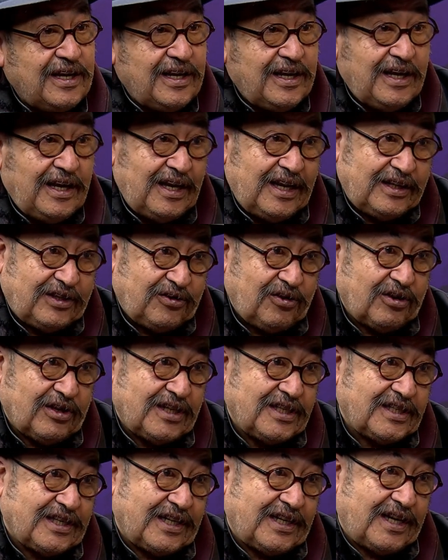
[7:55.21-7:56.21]
Y todas
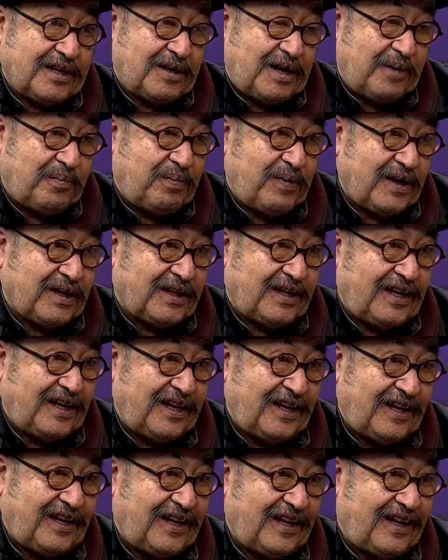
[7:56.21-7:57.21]
esta en la
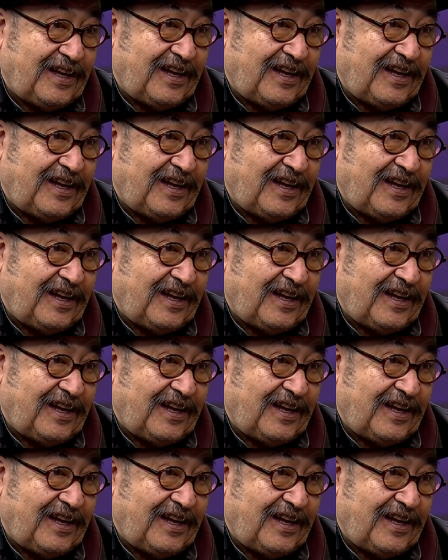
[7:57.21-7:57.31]
parte